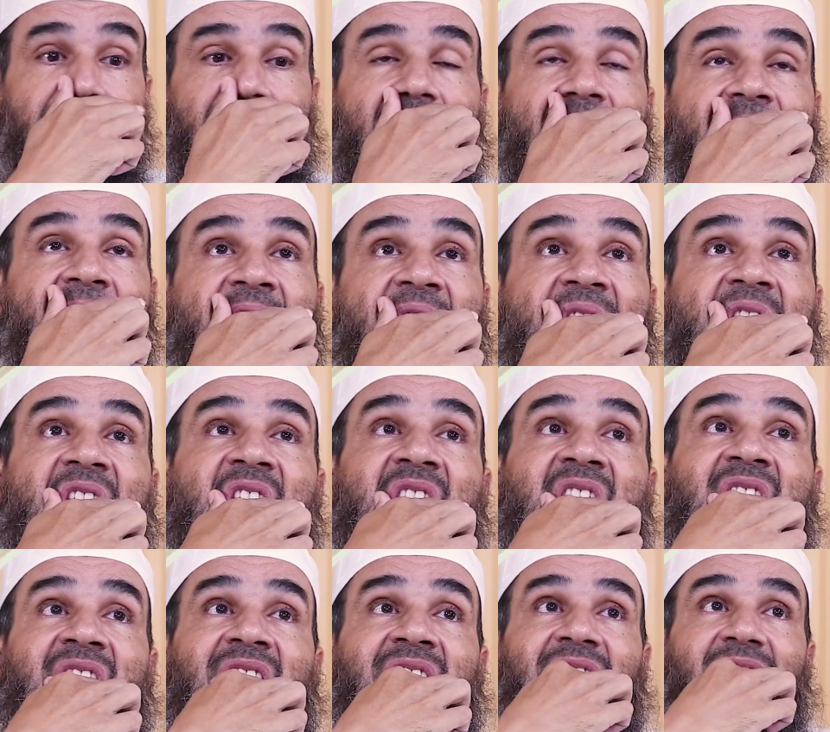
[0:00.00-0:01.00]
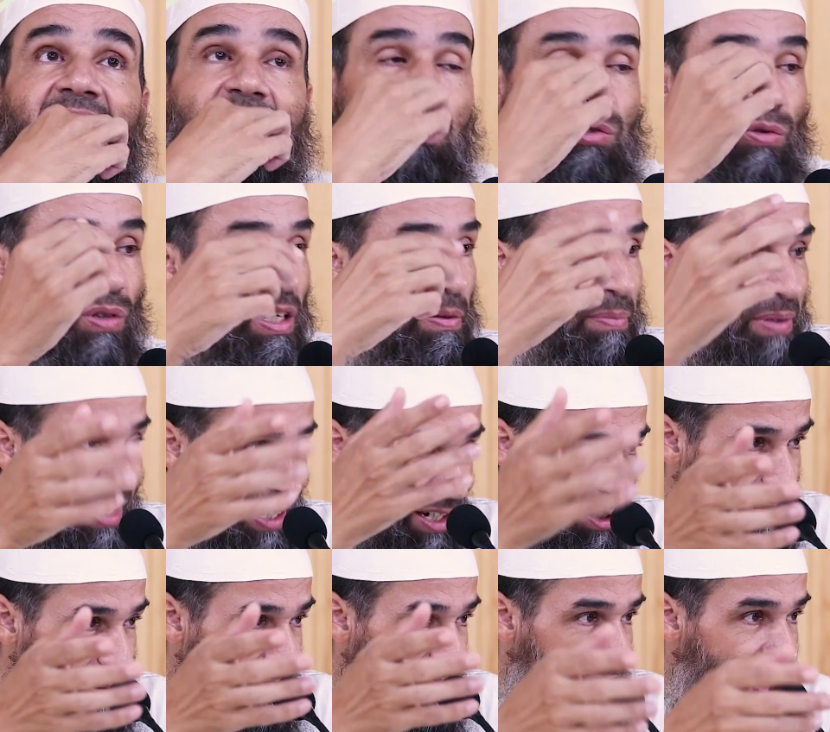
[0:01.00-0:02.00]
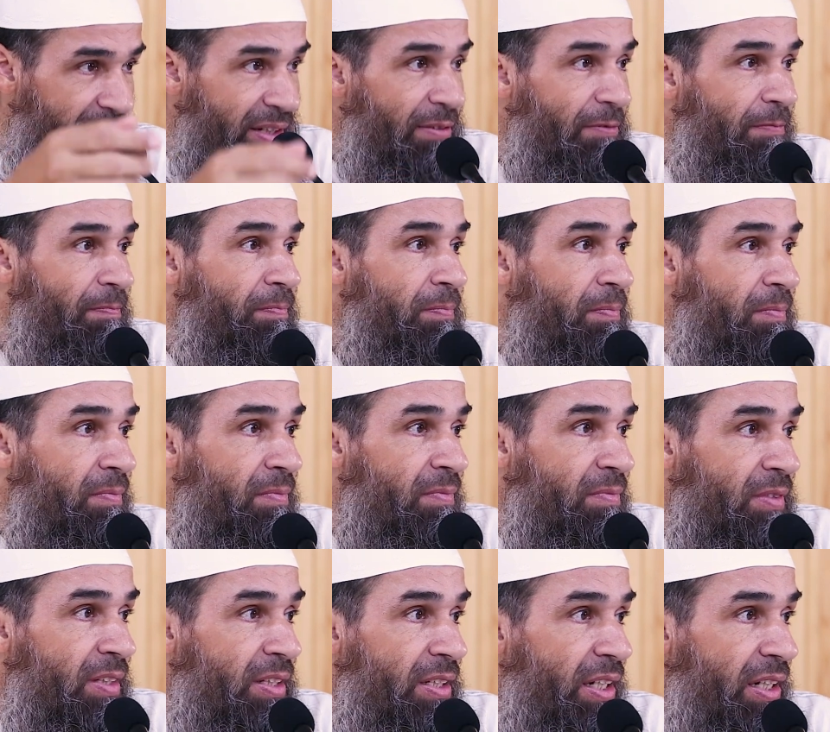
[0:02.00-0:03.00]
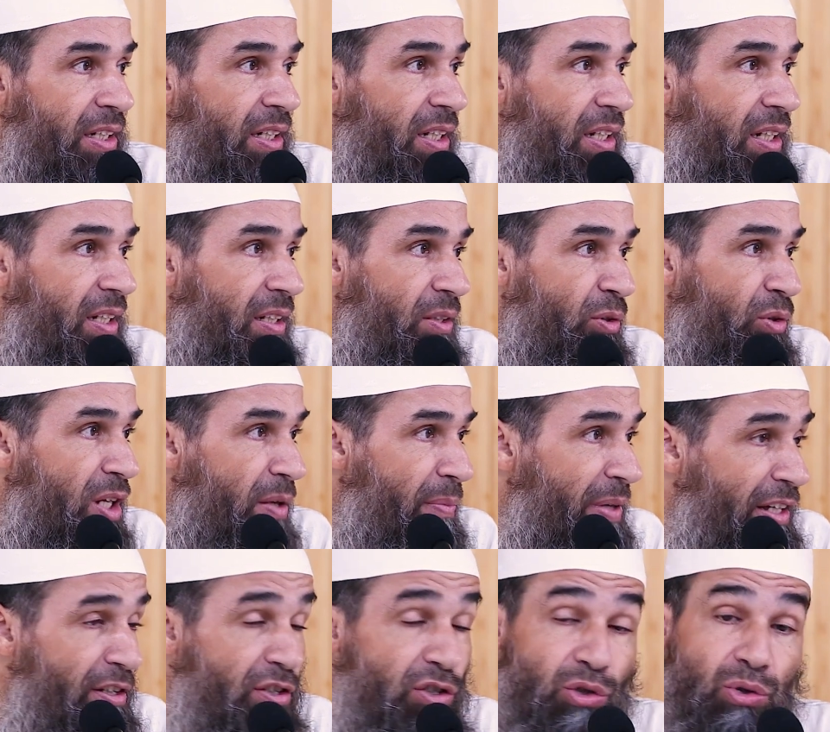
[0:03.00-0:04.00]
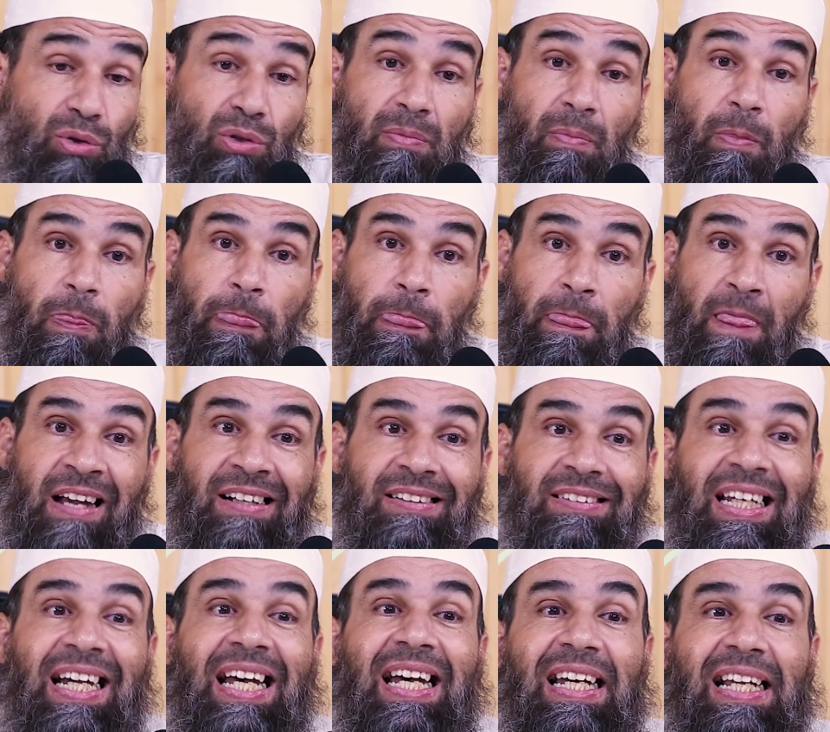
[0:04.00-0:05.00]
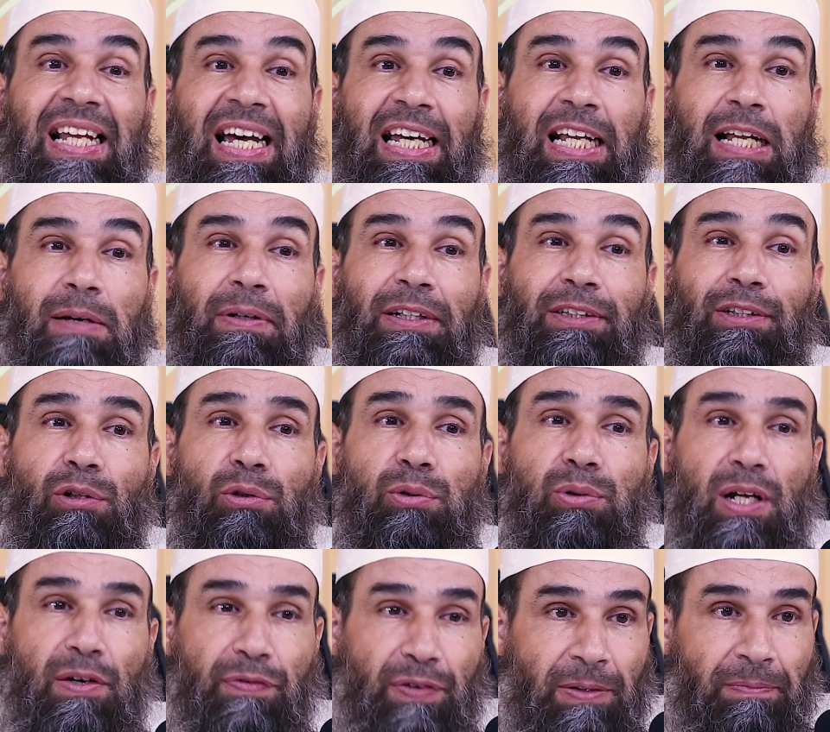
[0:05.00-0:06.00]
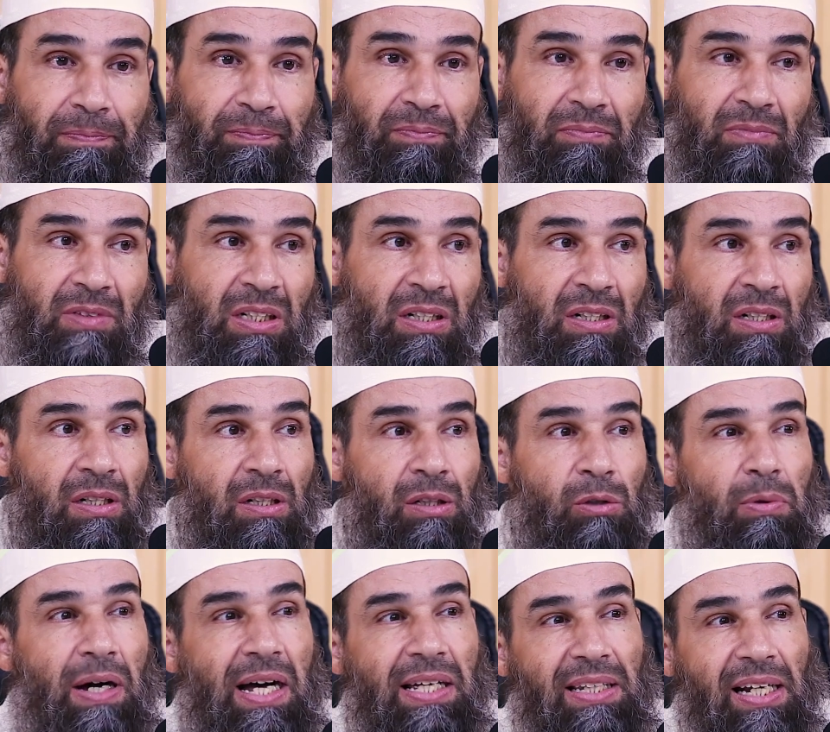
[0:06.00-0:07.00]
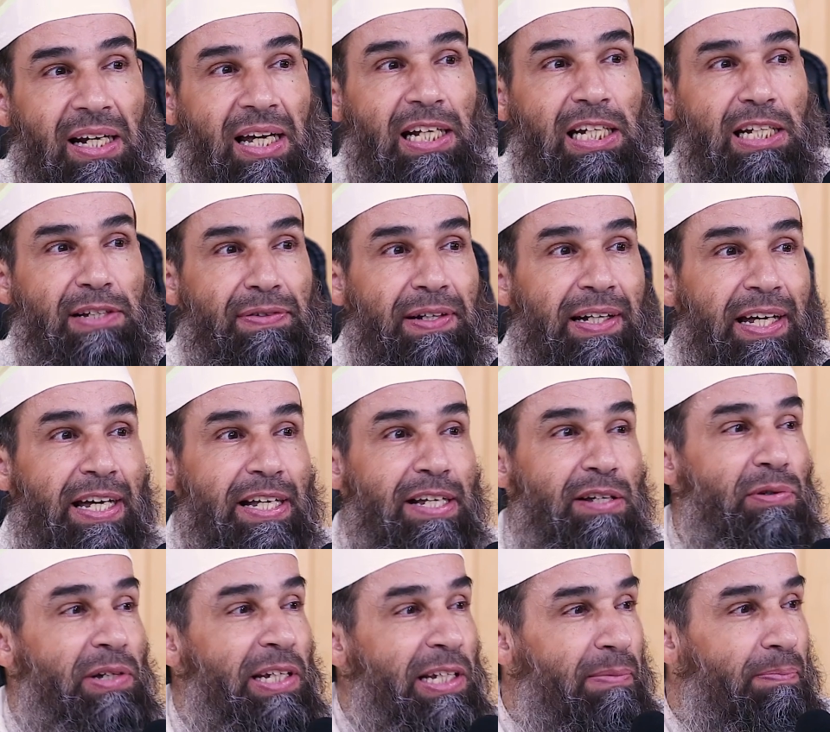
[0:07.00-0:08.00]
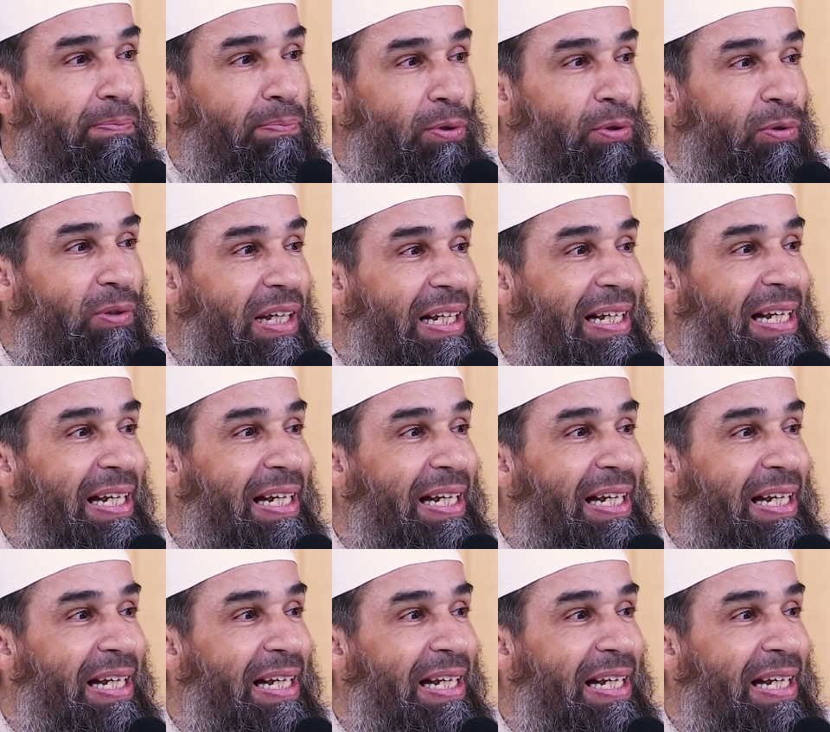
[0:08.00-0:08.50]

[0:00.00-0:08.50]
أن رجلا من هؤلاء يعني علماء السوء دخل على بعض الخلفاء وهذا الخليفة كان يحب